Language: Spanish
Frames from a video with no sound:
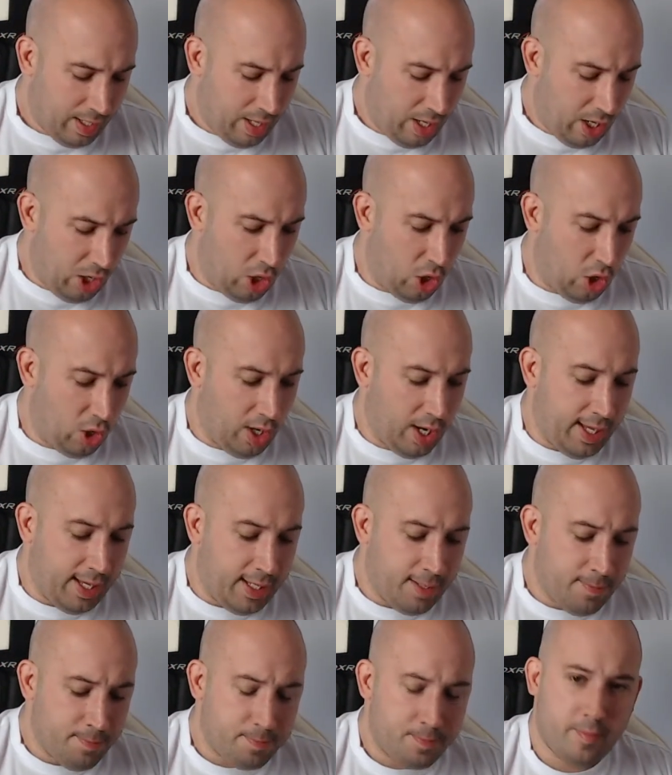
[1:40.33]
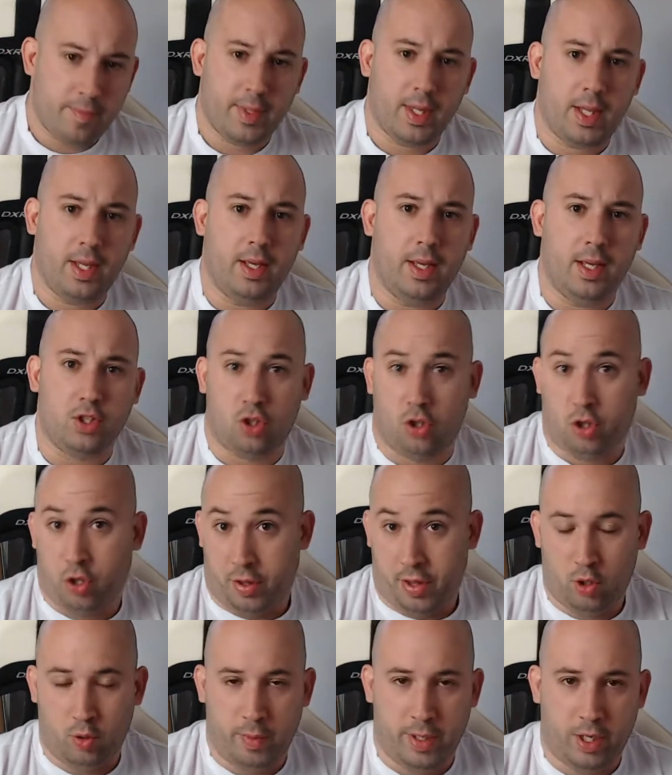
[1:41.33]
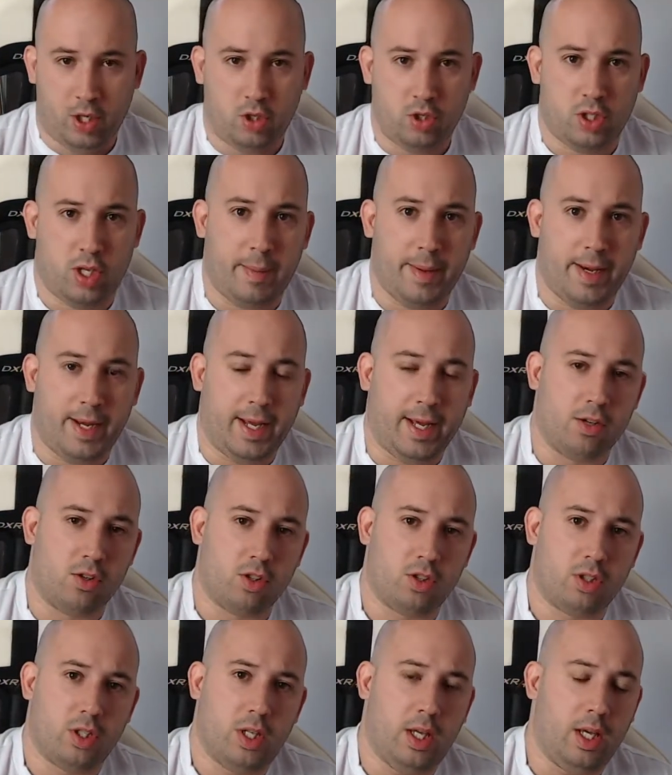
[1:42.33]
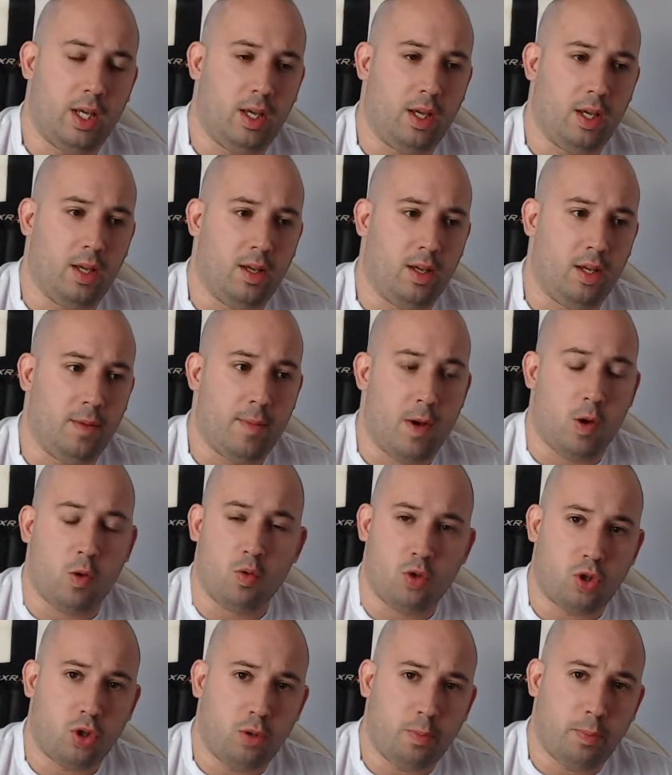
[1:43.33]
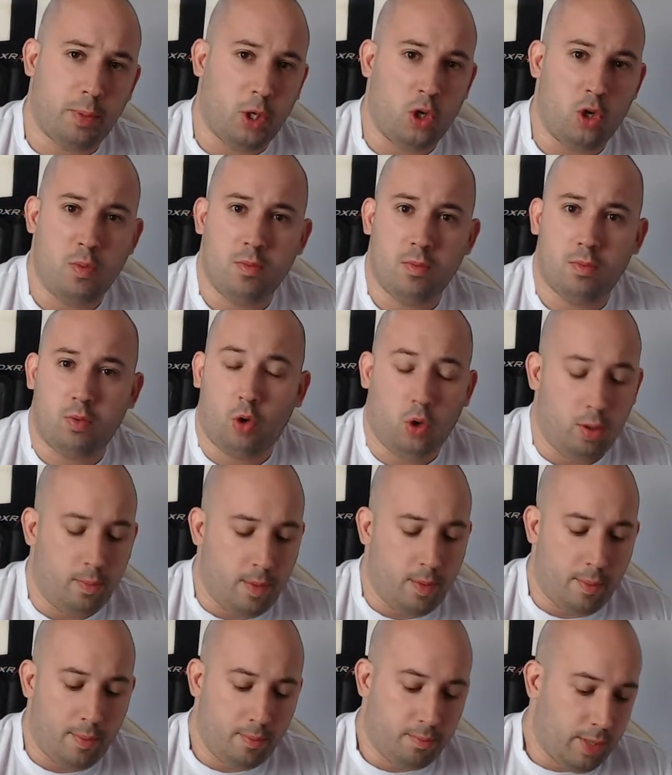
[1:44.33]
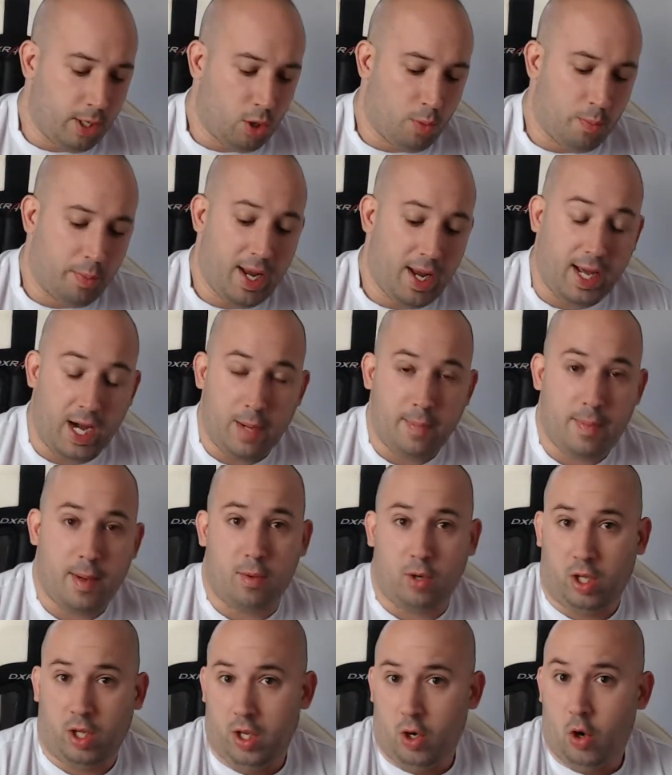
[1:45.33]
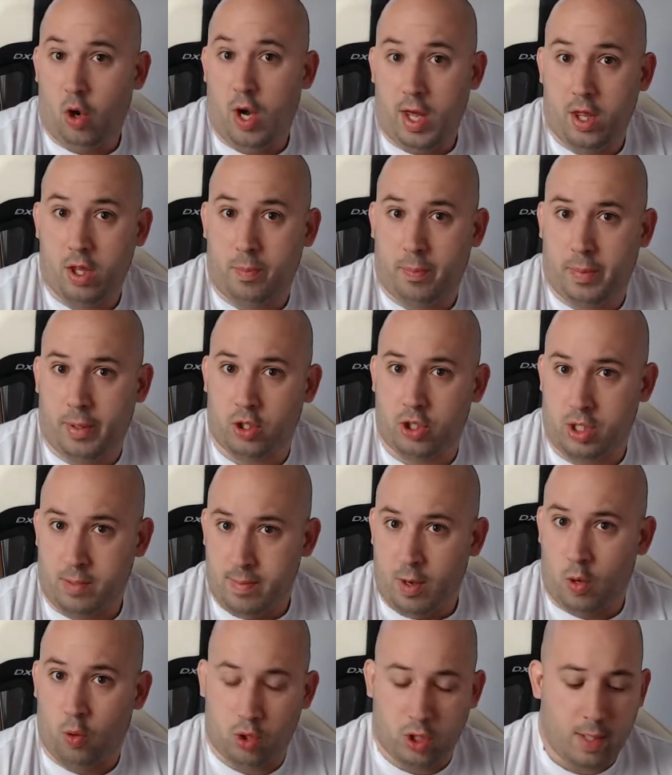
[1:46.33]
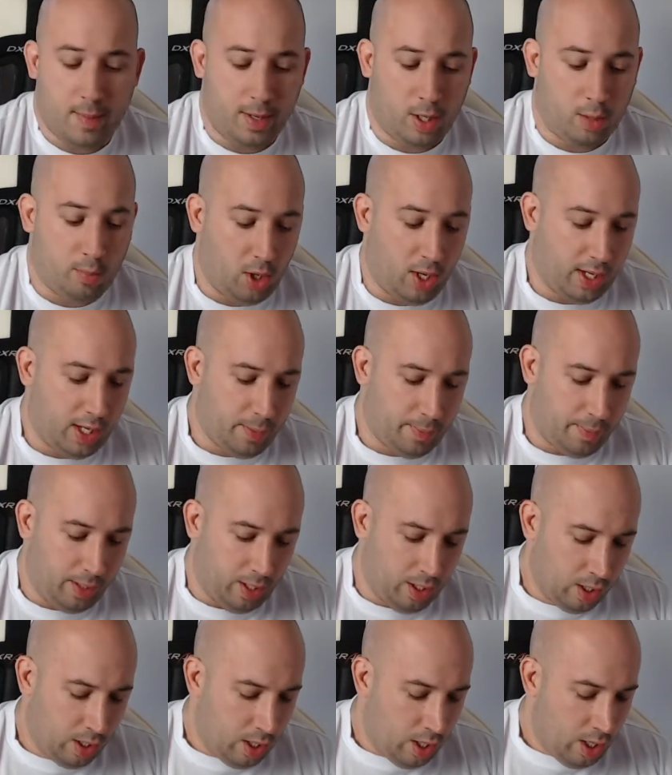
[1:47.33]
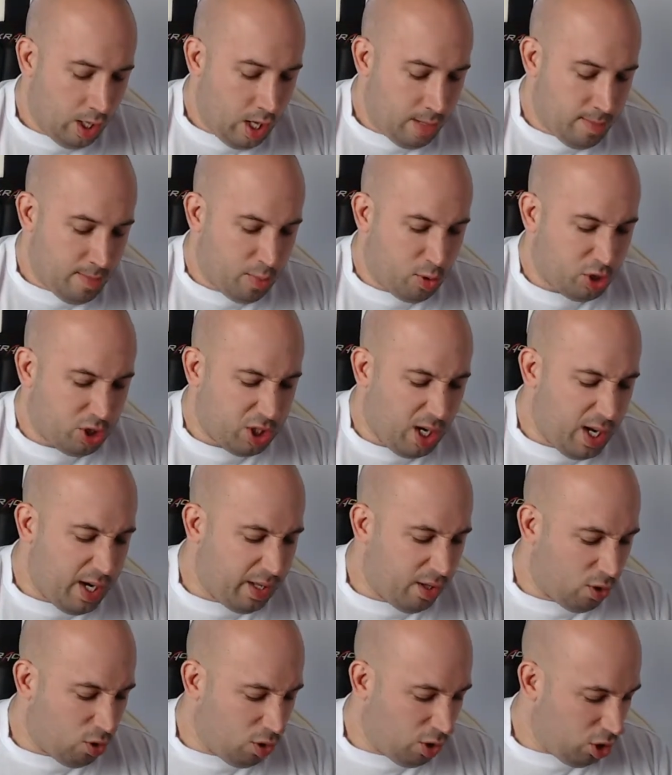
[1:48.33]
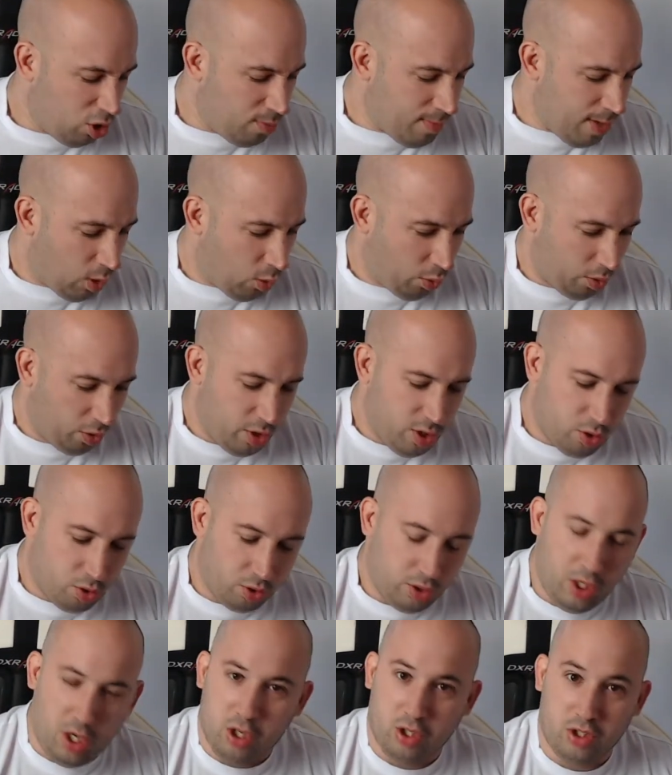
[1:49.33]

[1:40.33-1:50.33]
Lo leí y son 12 números americanos. Y, me gustó, pero no, joder, me, compré la grapa porque lo he leído, pero si me gusta me compro la grapa. Me he puesto a leer y digo, joder, yo no me acuerdo de esto, tío.